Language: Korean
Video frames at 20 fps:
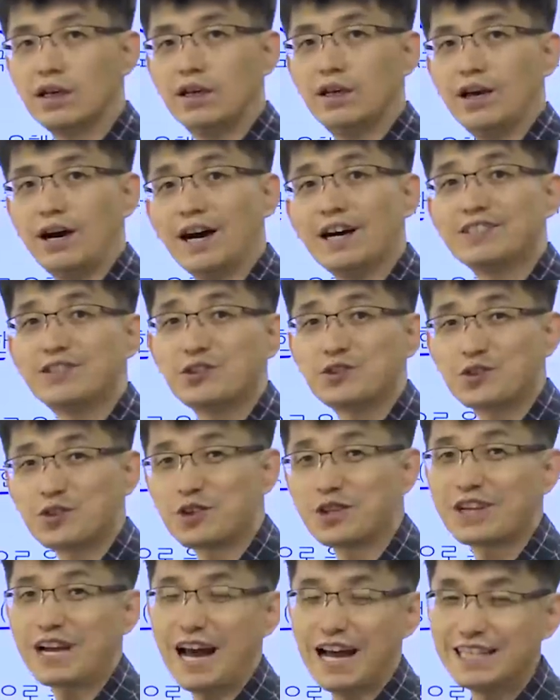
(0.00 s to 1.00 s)
아셨죠?
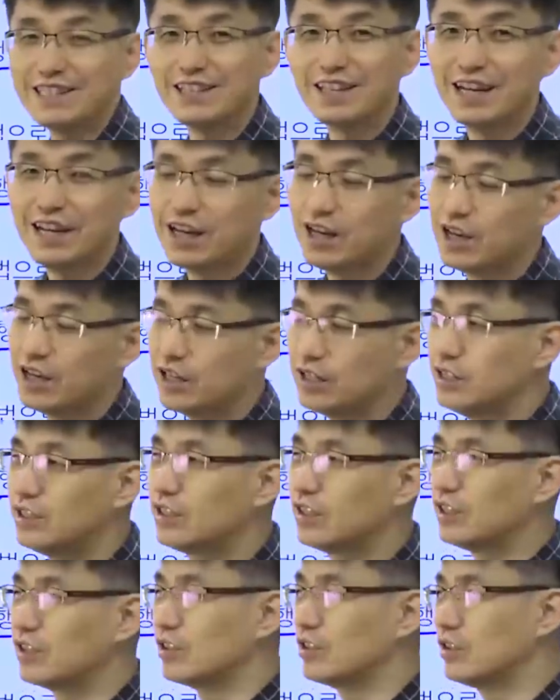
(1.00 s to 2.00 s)
그러니까 안,
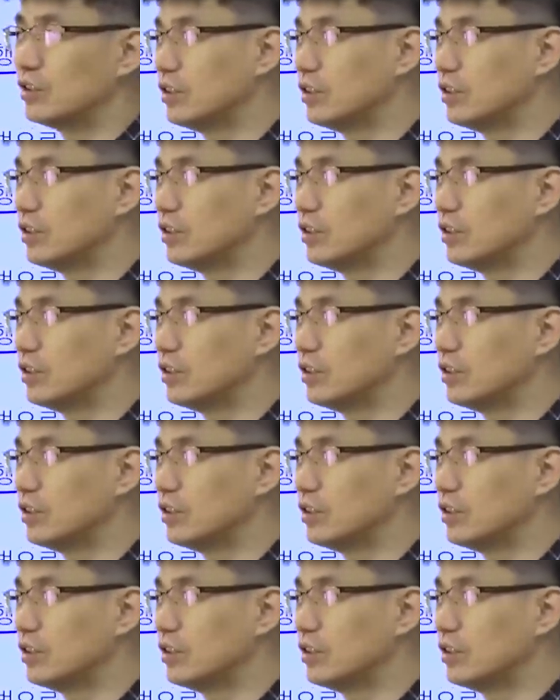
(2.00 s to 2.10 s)
이게